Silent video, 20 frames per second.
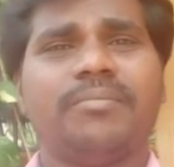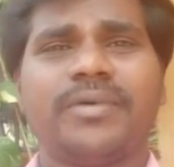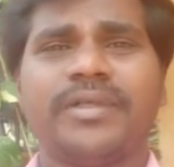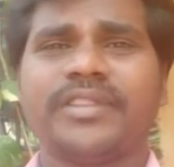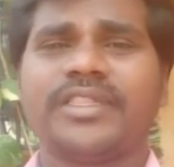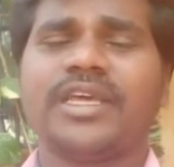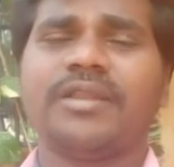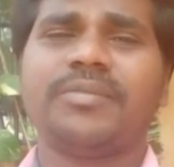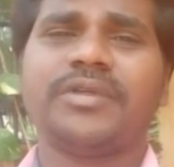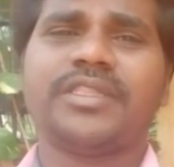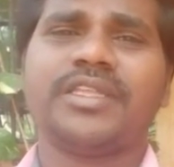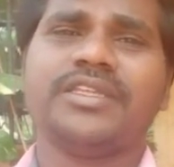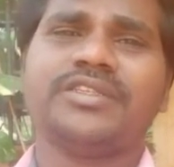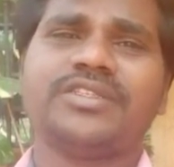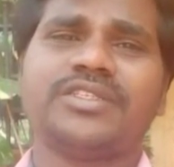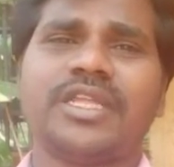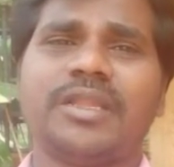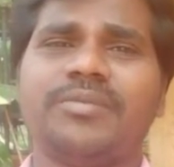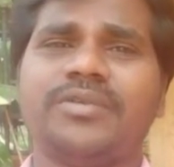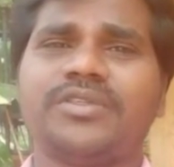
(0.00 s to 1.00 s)
మంత్ ఆన్ మంత్
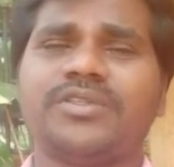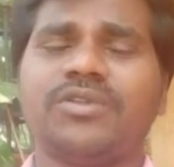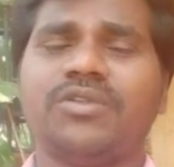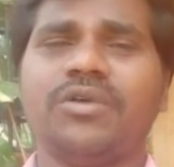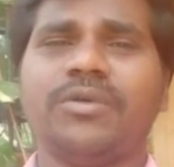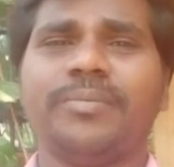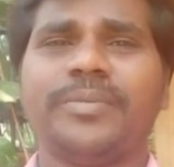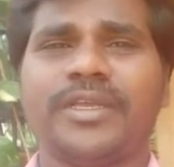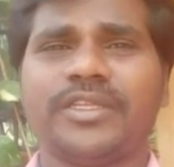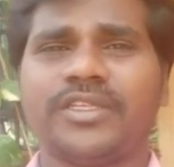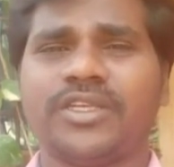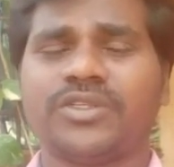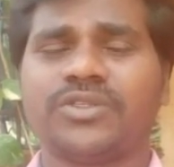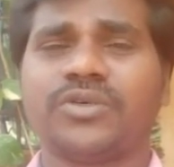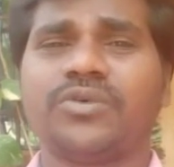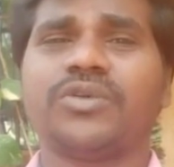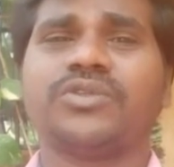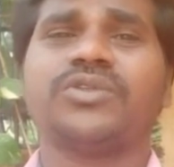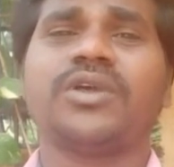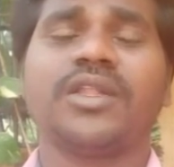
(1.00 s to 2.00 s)
ఇన్స్టాల్మెంట్స్లో పే
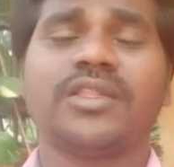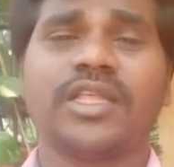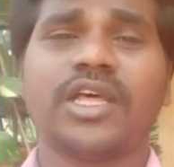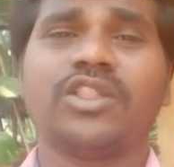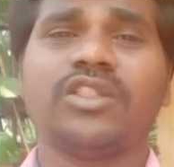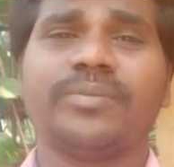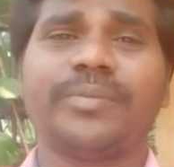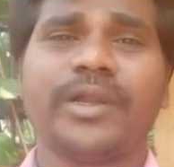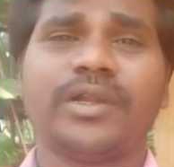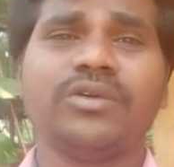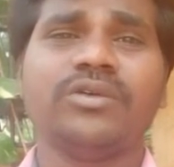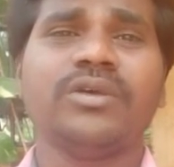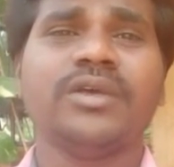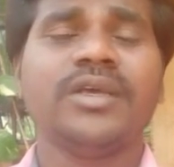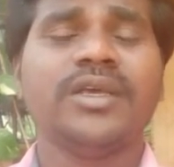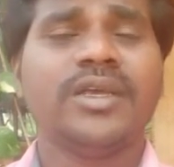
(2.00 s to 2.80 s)
చేసుకోవచ్చు అండ్ దాంతోపాటు